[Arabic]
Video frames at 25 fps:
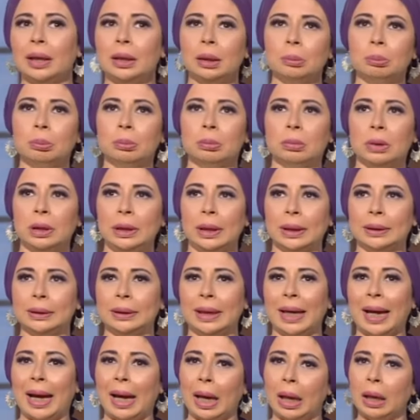انا
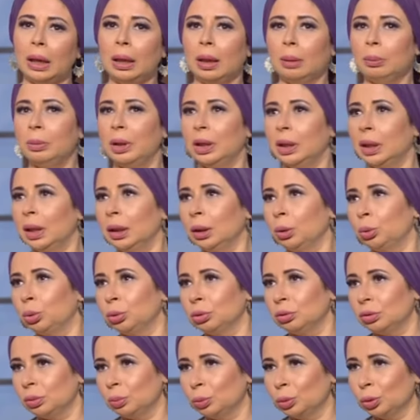يعني اعلى من اللي انا
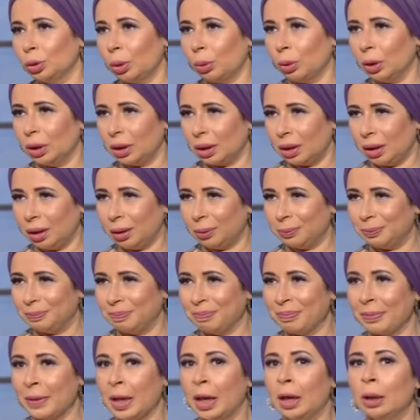كنت متوقعه
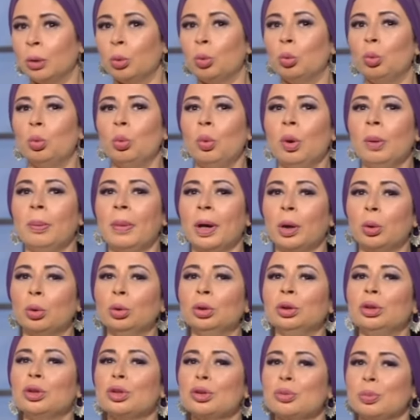وما
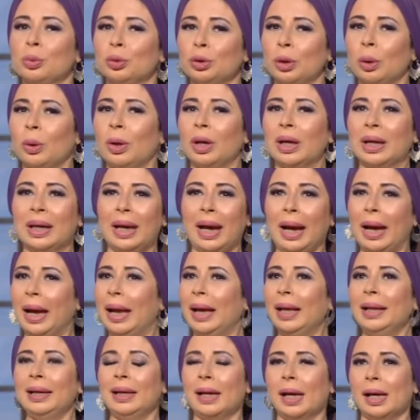كنتش متوقعه
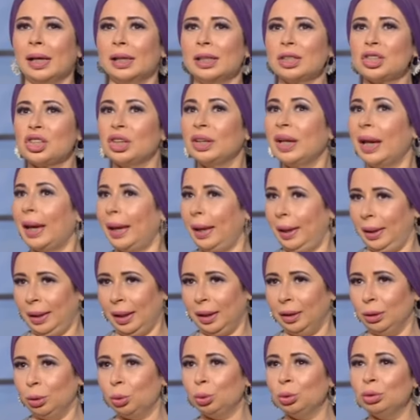اقل علشان
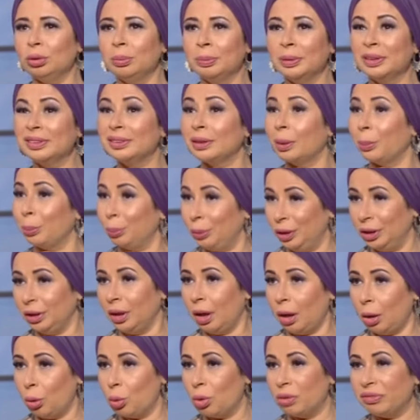حاجه انا كنت مطمنه
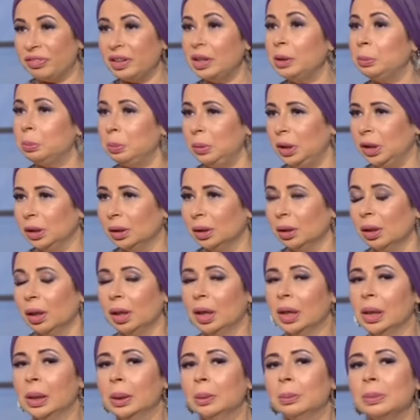هو في ايد مين
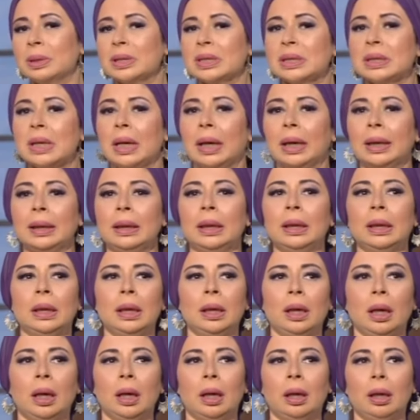بس
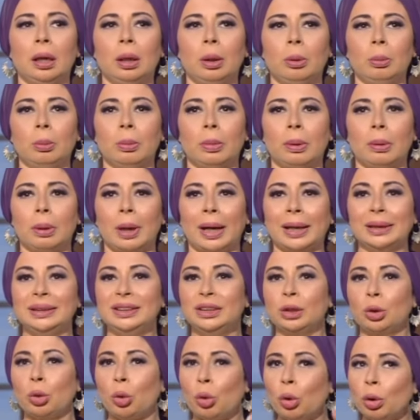انا
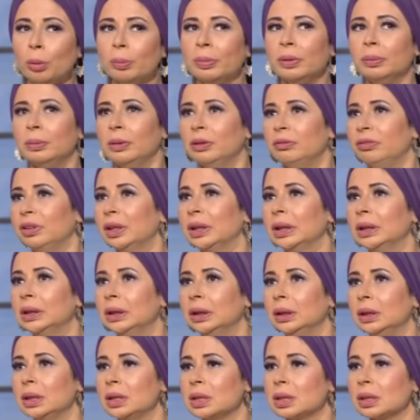عندي رعب من فكره
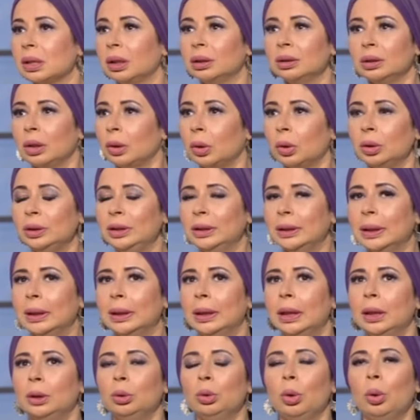ان الاسكندراني ده
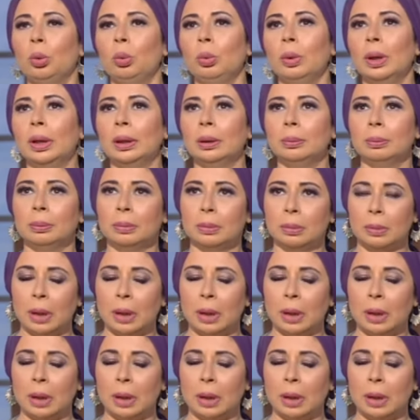لان هو